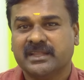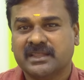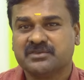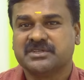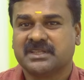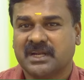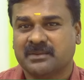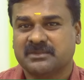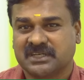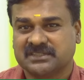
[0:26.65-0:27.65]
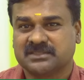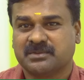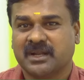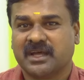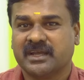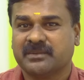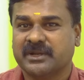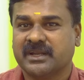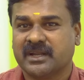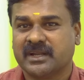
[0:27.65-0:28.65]
எந்த விஷயத்தில் நம்ம சக்ஸஸ் பண்ணலாம்
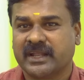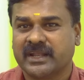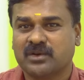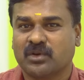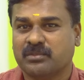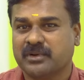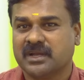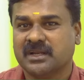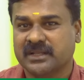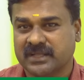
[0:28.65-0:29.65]
அப்படின்ற நிறைய குழப்பங்கள்